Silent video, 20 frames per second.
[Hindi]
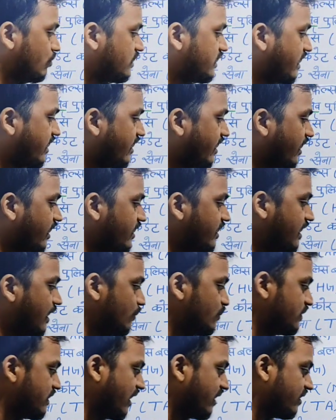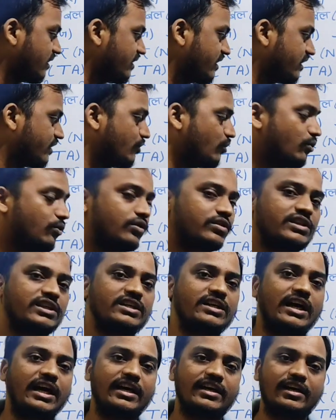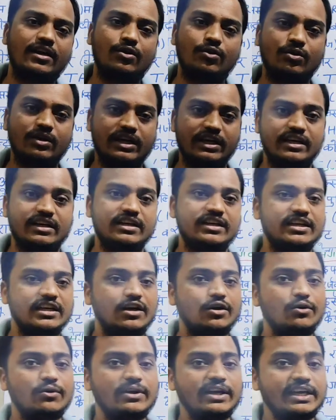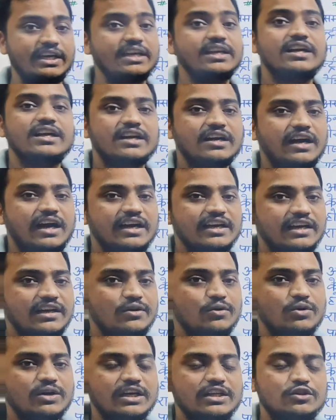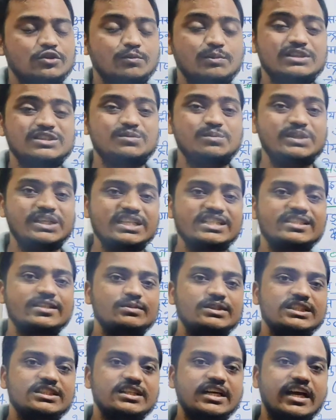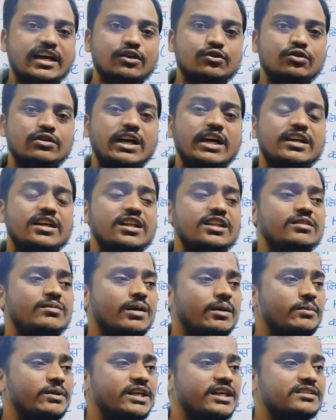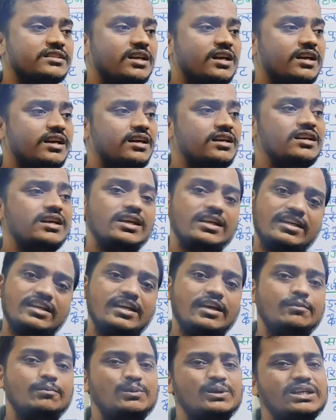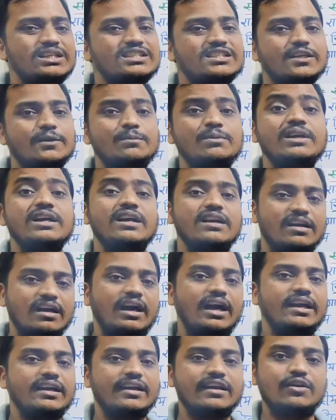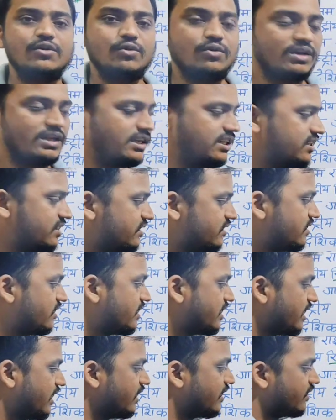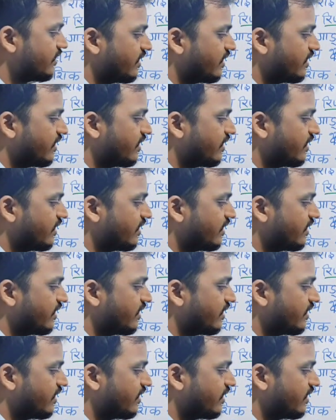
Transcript: तो जनरली आप ज्यादा देखते हो कि घायल हो गए क्या हो गए घायल हो गए तो बस बीएसएफ जैसे आएगा तो लेफ्टिन दिमाग में क्या चलेगा यार बीएसएफ घायल हो गए ठीक है